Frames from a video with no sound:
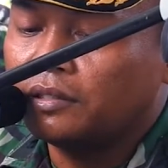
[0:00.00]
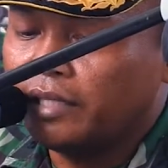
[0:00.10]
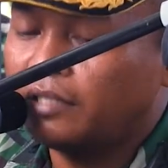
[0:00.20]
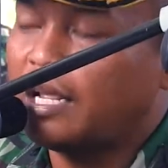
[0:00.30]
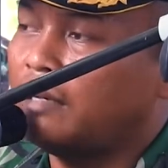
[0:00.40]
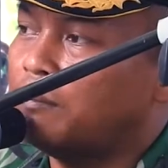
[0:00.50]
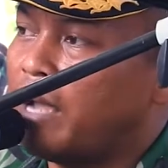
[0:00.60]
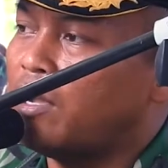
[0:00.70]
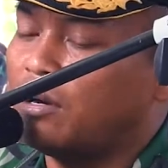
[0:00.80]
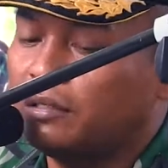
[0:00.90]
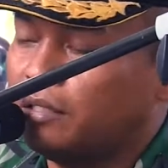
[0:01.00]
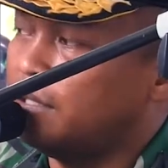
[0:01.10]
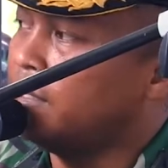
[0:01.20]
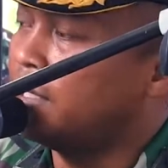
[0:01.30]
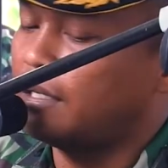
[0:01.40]
Sersan Mayor di
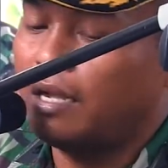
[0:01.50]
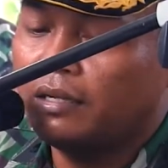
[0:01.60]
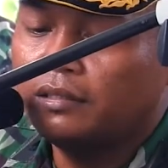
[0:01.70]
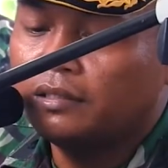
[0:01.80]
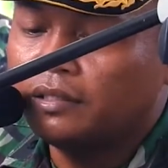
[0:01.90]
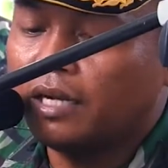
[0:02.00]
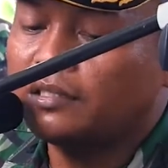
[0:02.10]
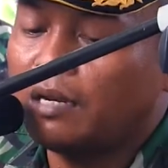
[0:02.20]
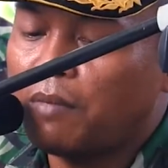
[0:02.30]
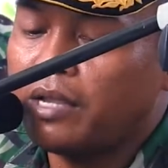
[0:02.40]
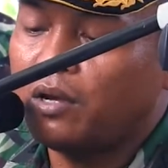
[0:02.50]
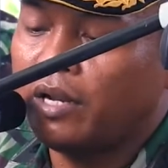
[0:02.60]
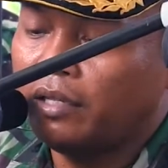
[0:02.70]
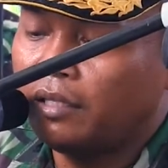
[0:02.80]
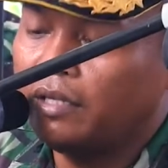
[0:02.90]
sini serta. Sersan Mayor
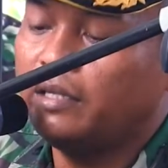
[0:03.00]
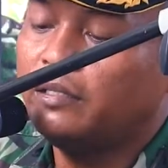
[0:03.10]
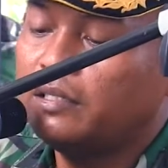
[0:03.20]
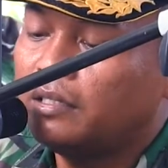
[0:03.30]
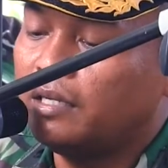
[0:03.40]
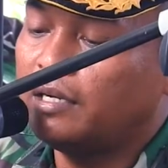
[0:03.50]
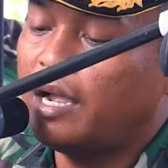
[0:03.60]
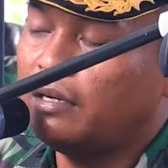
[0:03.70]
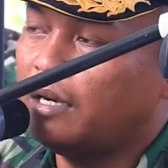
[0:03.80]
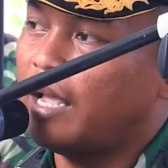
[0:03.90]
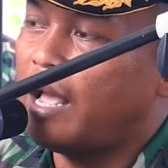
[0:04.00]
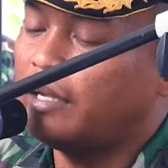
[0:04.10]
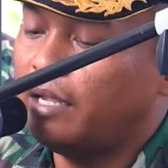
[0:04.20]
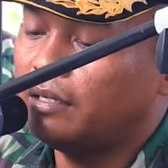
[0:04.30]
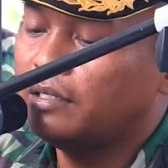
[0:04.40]
Henry dengan nilai
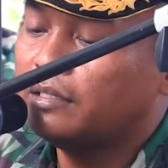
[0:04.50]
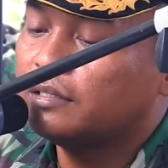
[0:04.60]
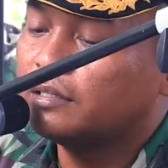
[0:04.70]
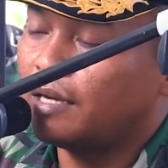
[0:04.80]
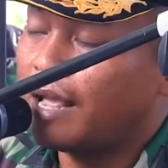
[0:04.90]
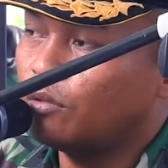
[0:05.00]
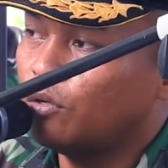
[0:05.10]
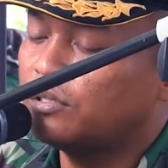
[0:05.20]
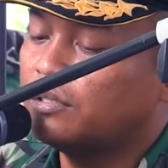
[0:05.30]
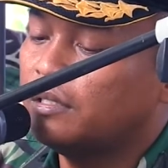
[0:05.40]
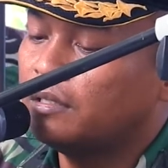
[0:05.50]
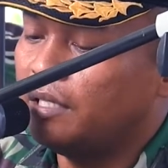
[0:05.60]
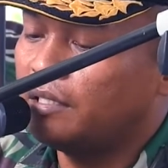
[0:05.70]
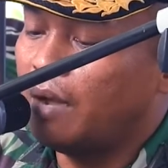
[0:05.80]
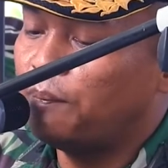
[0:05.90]
akhir 100
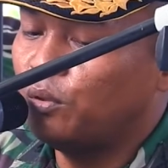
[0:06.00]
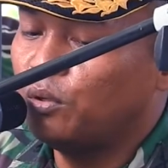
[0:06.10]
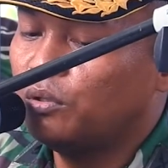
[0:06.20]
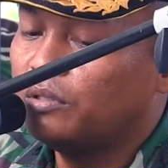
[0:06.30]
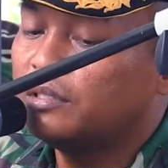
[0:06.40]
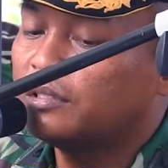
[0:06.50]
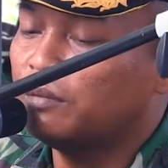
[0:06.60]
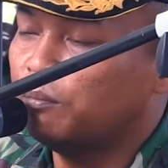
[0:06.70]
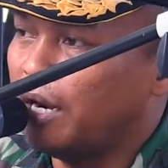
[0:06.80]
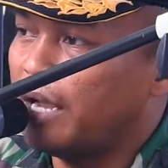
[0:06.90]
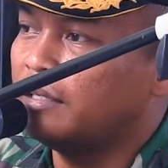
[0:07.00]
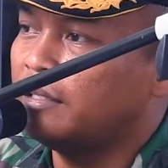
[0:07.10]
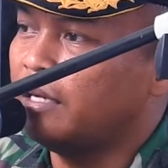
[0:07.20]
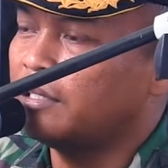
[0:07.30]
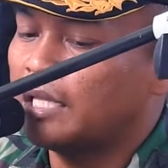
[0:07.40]

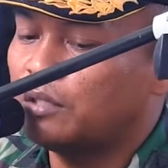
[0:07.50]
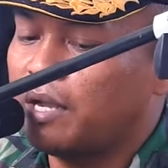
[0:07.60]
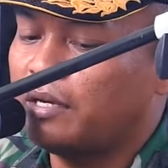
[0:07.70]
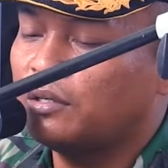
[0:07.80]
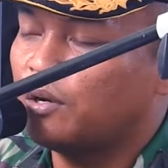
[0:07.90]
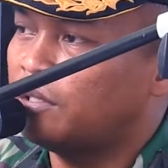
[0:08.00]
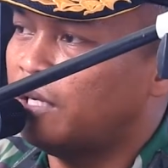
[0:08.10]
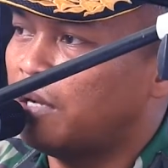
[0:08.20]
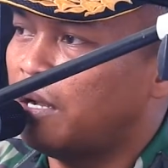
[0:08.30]
dari Satuan Kode